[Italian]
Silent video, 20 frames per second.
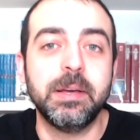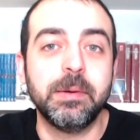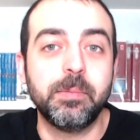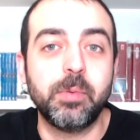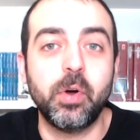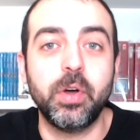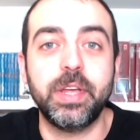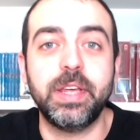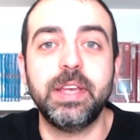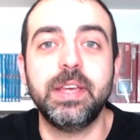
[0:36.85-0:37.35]

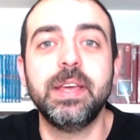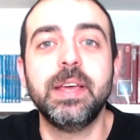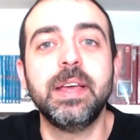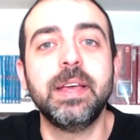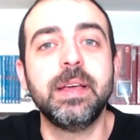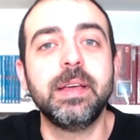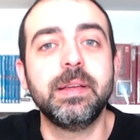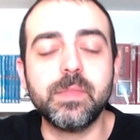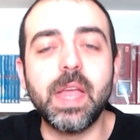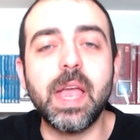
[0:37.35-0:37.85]
Poi
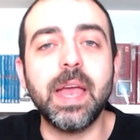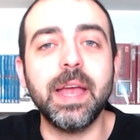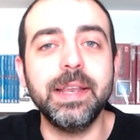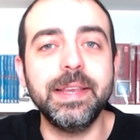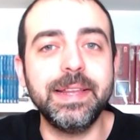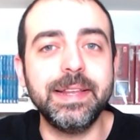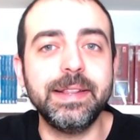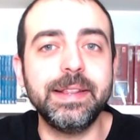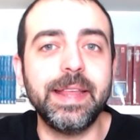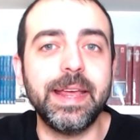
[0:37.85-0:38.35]

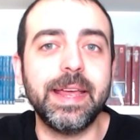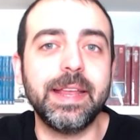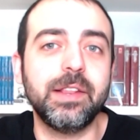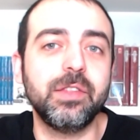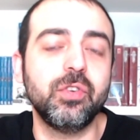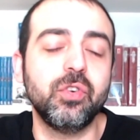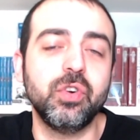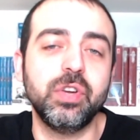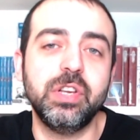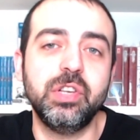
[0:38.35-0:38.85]

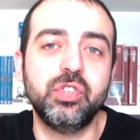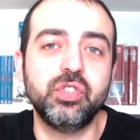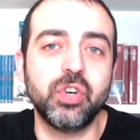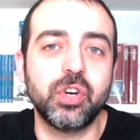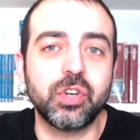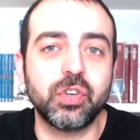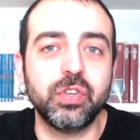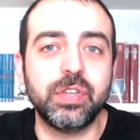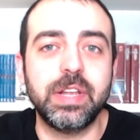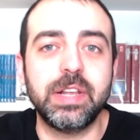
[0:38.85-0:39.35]
Nintendo il
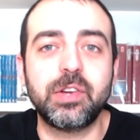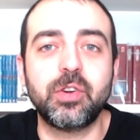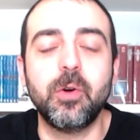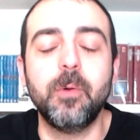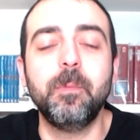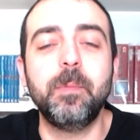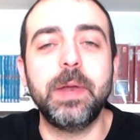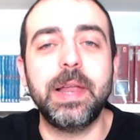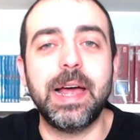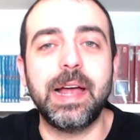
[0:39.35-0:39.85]
giorno del
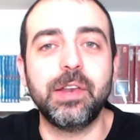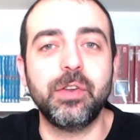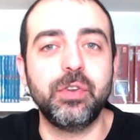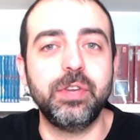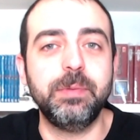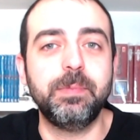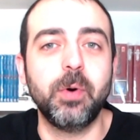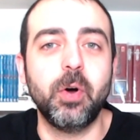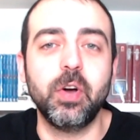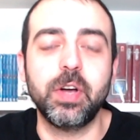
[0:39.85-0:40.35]
compleanno
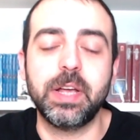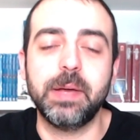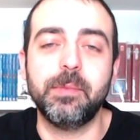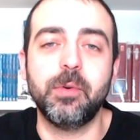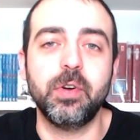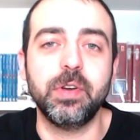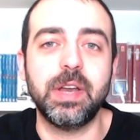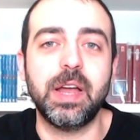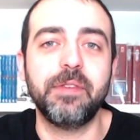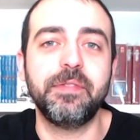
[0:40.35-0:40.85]
di
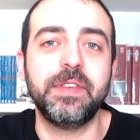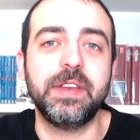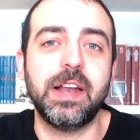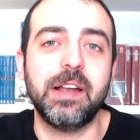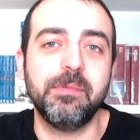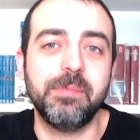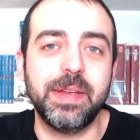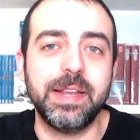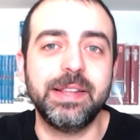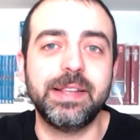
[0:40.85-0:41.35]
Pokémon ha
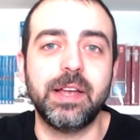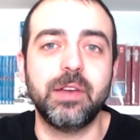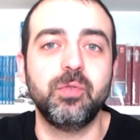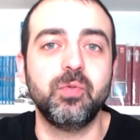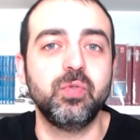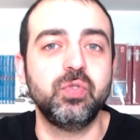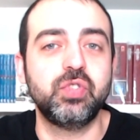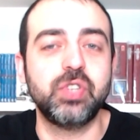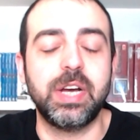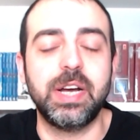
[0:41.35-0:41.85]
finalmente
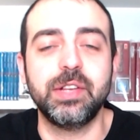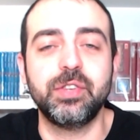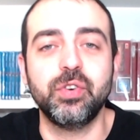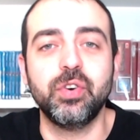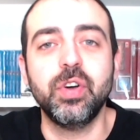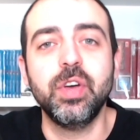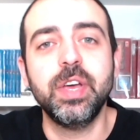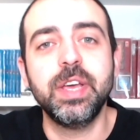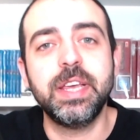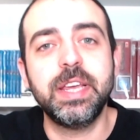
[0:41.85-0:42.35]

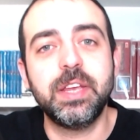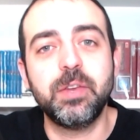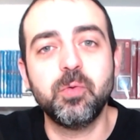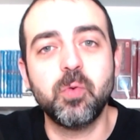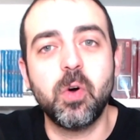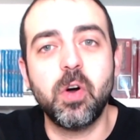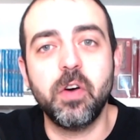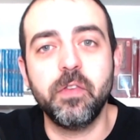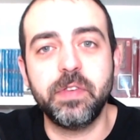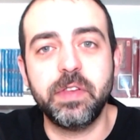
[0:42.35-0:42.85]
annunciato i
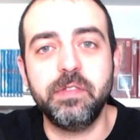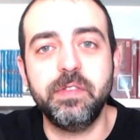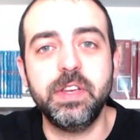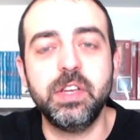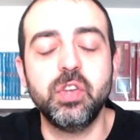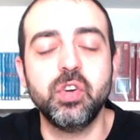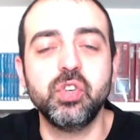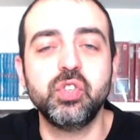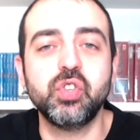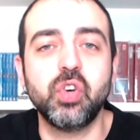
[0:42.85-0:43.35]
nuovi
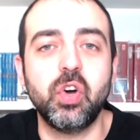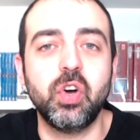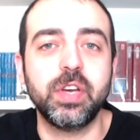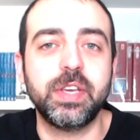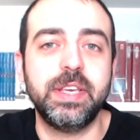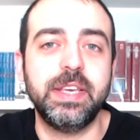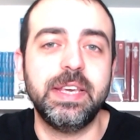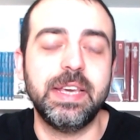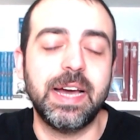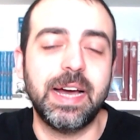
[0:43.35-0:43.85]

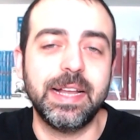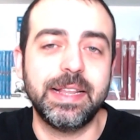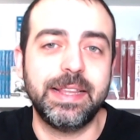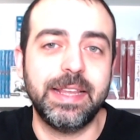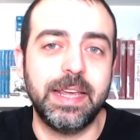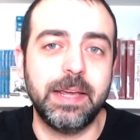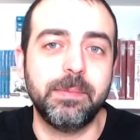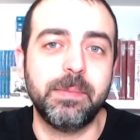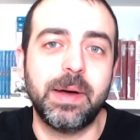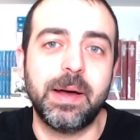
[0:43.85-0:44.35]
videogiochi a
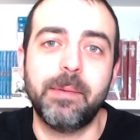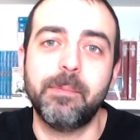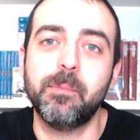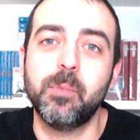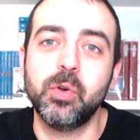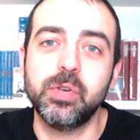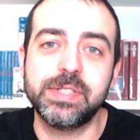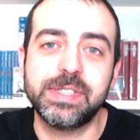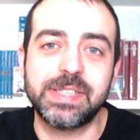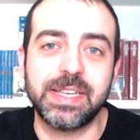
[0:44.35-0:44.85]
tema
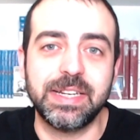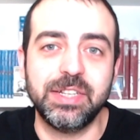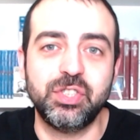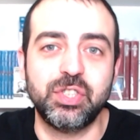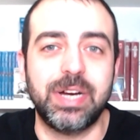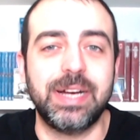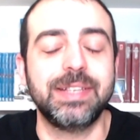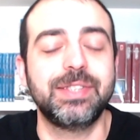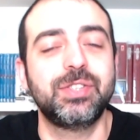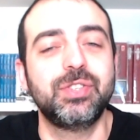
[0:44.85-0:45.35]

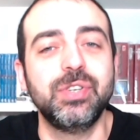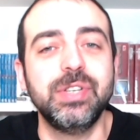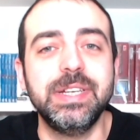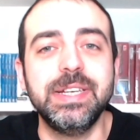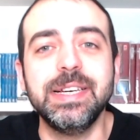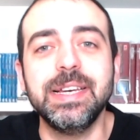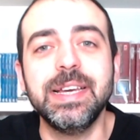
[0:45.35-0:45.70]
mostriciattoli